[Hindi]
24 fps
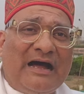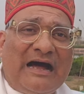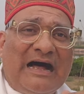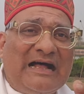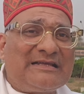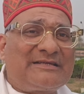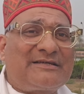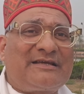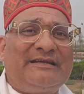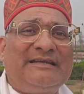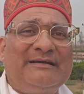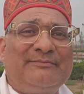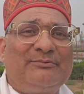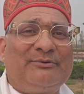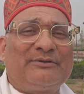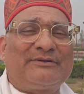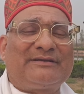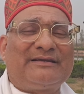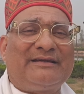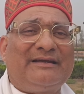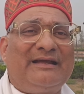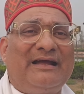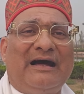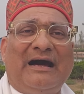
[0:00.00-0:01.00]
आजकल ये
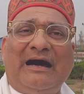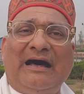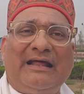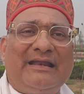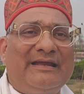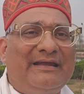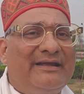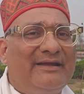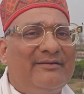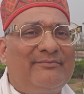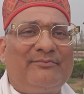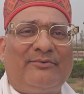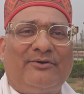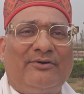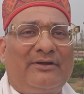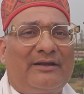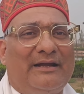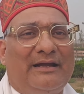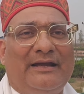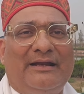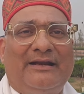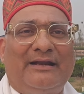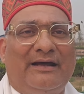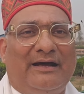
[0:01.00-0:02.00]
बोलते हैं आर ई एम और
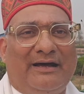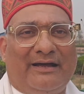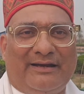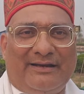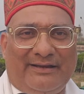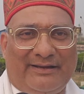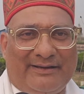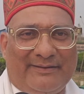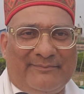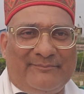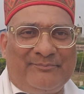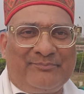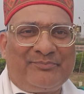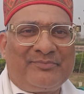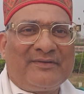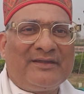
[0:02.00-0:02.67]
एन आर ई एम